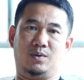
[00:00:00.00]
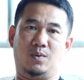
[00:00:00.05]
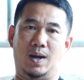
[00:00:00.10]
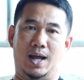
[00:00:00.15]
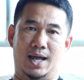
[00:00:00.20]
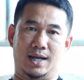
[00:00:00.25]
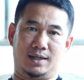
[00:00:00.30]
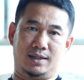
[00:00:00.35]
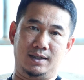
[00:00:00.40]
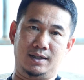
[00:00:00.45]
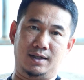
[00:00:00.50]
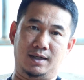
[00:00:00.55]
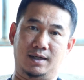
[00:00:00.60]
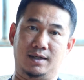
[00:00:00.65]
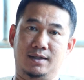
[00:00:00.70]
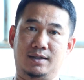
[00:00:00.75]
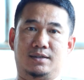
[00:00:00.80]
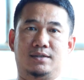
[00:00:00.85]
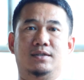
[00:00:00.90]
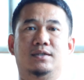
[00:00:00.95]
กว้างขึ้น
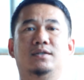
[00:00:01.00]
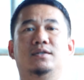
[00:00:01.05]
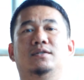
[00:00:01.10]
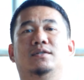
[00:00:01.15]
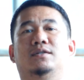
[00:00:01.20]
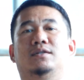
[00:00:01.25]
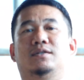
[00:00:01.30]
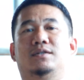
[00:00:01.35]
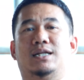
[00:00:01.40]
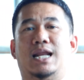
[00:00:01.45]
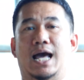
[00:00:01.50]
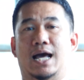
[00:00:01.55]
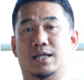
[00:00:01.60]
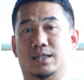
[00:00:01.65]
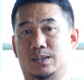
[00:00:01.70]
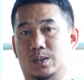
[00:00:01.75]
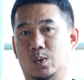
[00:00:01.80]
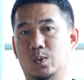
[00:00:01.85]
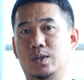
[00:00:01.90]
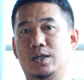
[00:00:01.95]
ลึกขึ้น หลัง
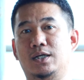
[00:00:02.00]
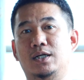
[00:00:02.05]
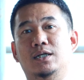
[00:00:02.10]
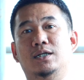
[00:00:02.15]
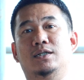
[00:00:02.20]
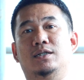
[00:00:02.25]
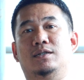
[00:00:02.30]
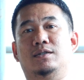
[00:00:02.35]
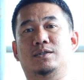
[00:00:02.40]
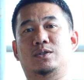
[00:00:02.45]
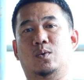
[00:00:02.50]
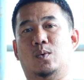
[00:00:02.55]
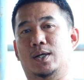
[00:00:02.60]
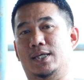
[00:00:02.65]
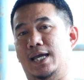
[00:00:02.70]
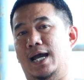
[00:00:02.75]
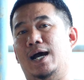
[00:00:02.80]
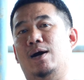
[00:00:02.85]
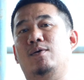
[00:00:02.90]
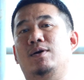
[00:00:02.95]
ตรงขึ้น ตัว
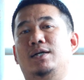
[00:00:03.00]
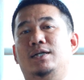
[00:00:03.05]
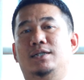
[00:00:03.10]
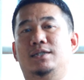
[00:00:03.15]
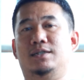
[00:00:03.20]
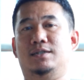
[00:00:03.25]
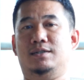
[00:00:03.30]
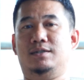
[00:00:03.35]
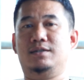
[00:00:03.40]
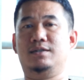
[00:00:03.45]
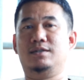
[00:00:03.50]
ยาวขึ้น